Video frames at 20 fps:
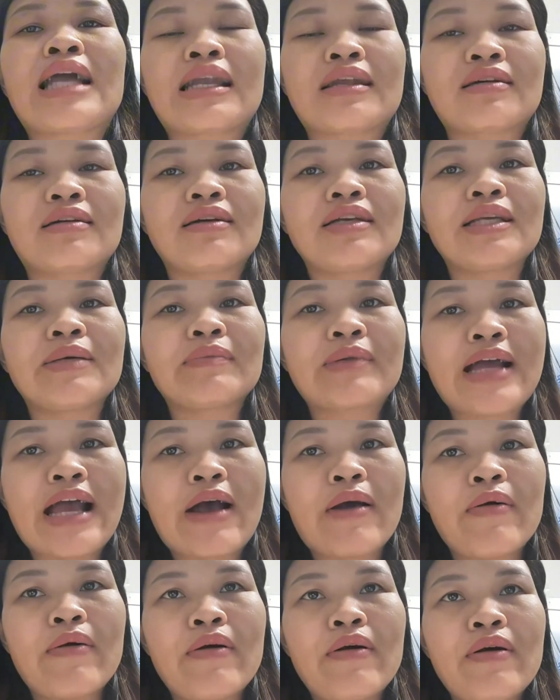đạt được điểm
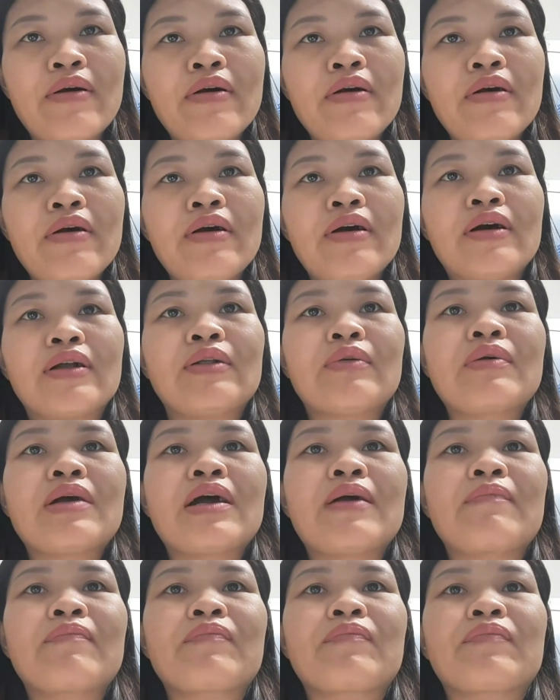cao đúng
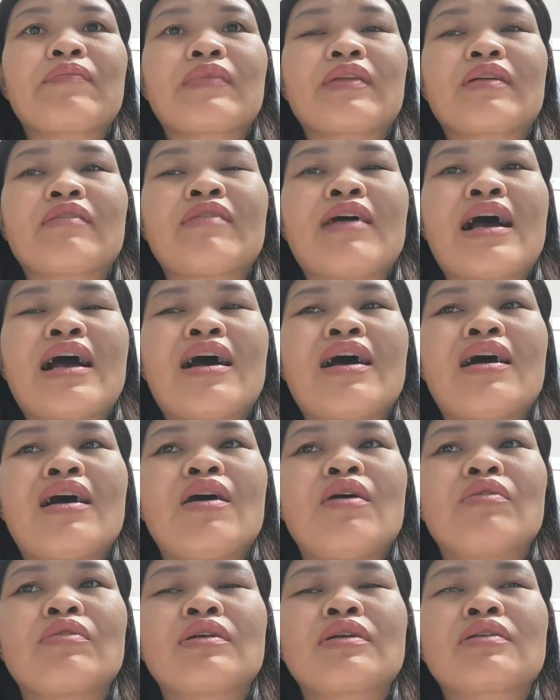không và
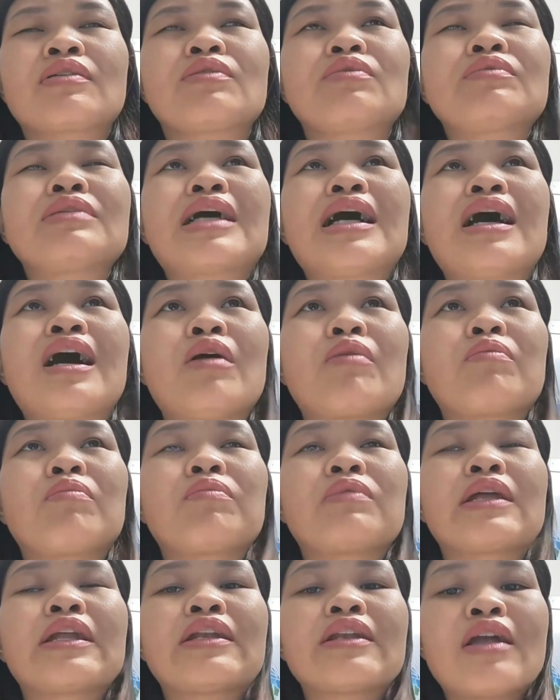hầu như chúng ta học
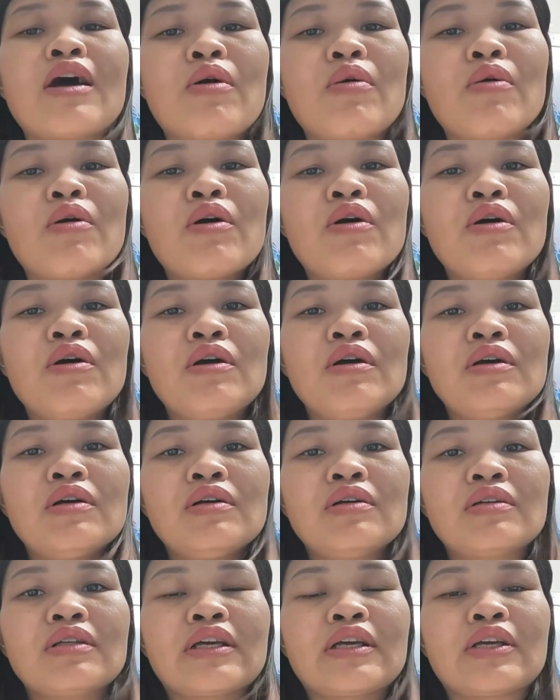đến đâu
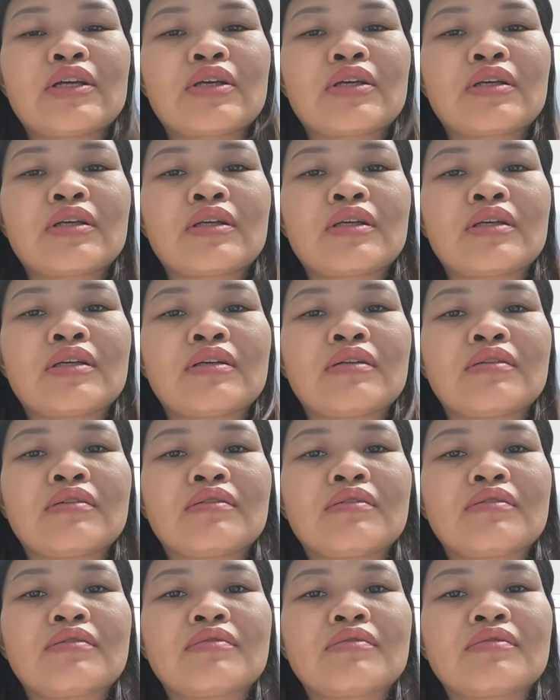thì
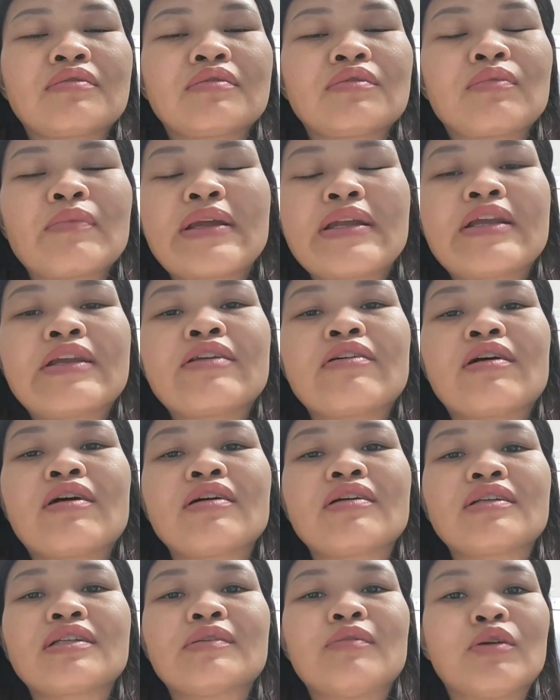biết đến nó
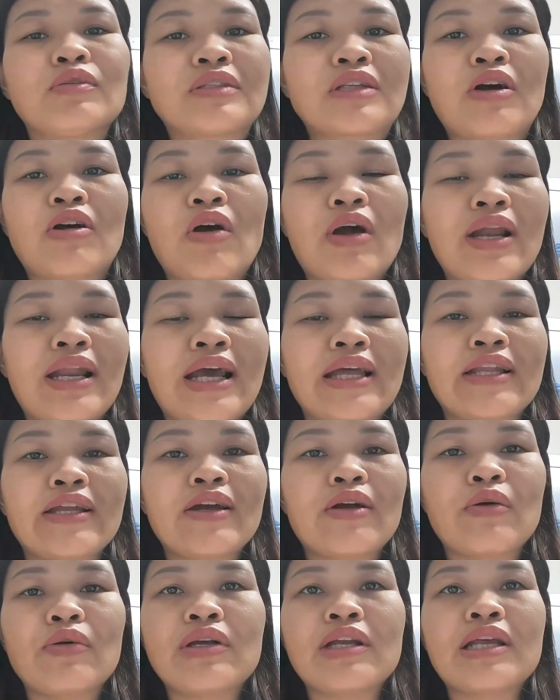nhưng hôm sau phải lại thì
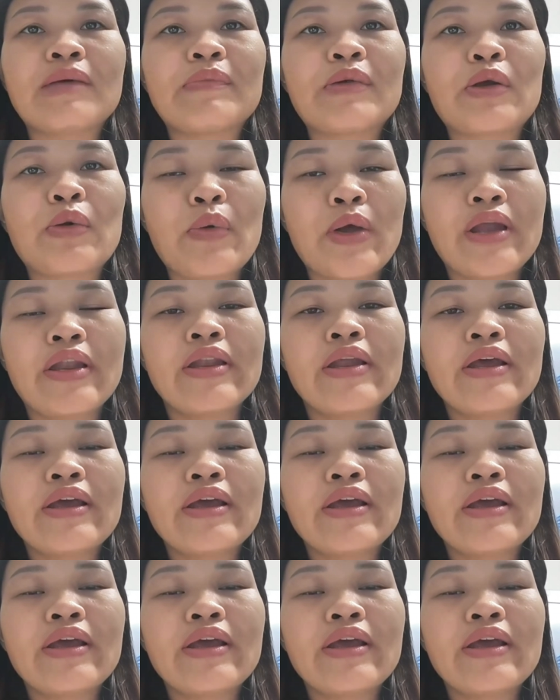hầu như lại quên